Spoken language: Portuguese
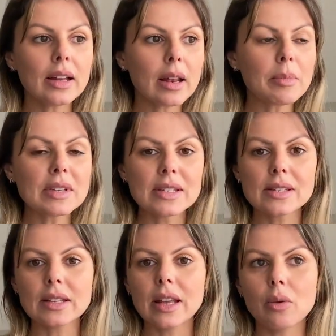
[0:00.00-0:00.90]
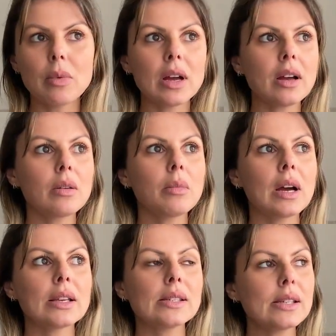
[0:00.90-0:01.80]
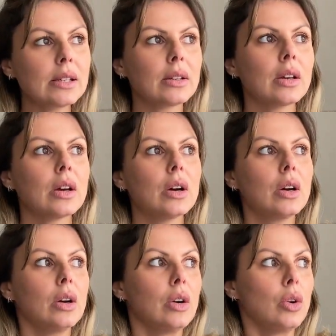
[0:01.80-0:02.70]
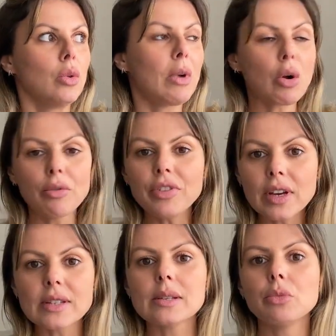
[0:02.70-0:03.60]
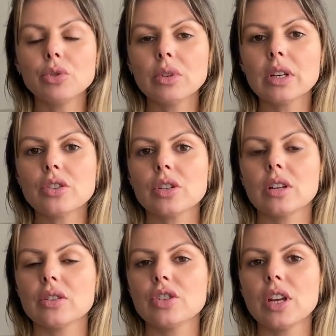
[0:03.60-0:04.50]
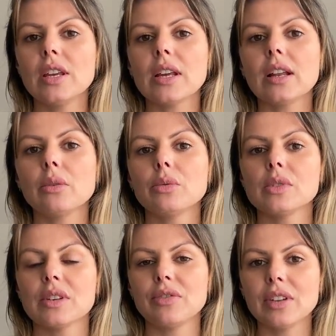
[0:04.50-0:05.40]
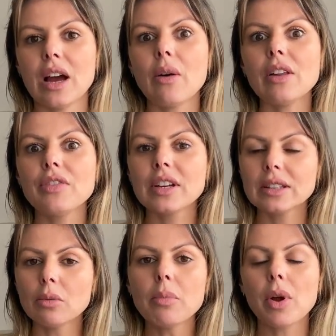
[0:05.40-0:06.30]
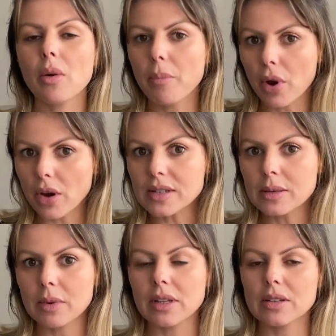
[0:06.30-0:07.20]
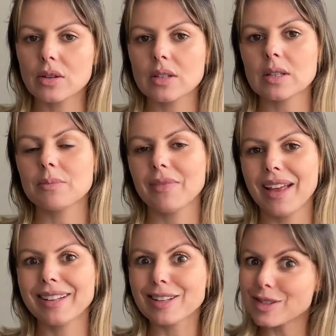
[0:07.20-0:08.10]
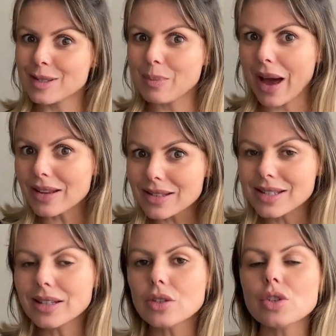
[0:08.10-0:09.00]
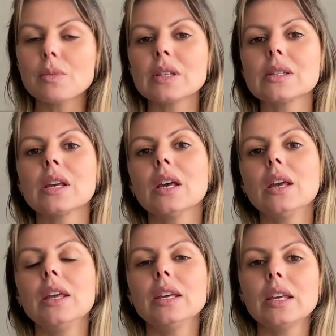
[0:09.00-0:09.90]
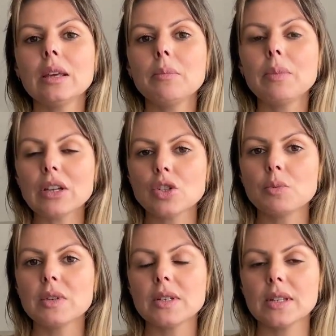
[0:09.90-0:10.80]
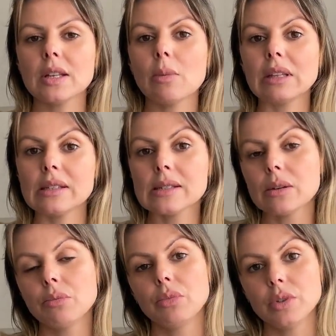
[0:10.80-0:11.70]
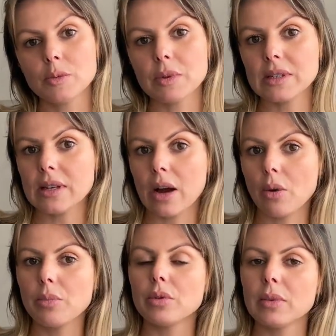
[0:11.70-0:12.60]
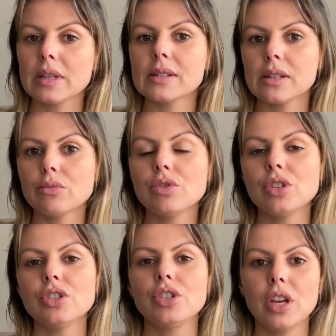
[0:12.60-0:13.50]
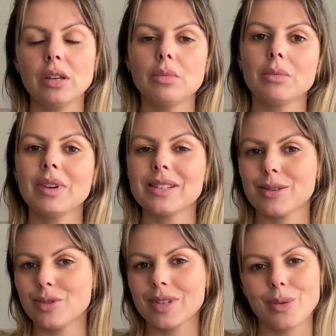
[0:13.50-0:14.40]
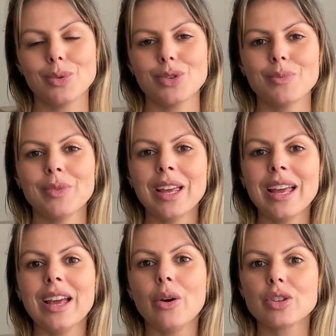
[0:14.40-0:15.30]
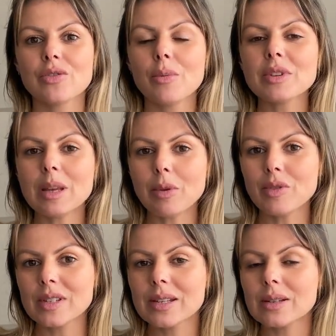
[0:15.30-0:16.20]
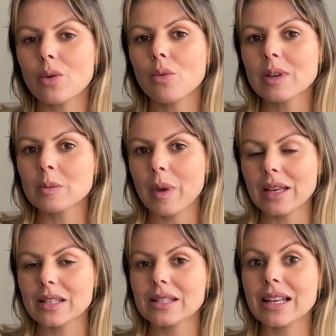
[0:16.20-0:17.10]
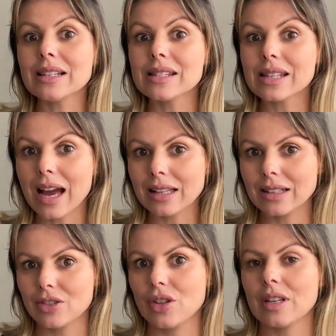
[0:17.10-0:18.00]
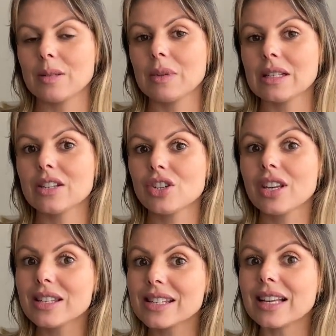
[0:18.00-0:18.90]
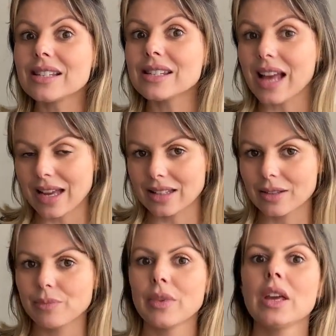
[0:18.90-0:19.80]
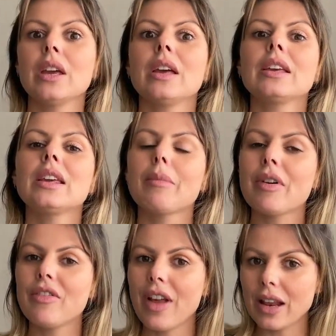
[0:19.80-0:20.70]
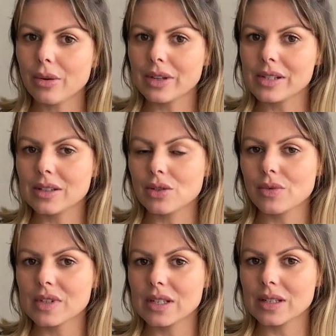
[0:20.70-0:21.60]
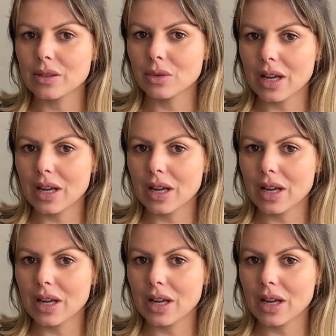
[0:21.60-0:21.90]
ela precisa ter uma, uma assim, uma confiança muito grande na lingerie que ela usa. Afinal, ela fica tão pró próxima das nossas, né, nossas partes íntimas e que a gente precisa dar uma atenção muito especial por uma questão de higiene, por uma questão de saúde. Hoje eu vou mostrar para vocês algumas peças da Insider, das minhas lingeries da Insider que é uma velha conhecida de vocês aqui do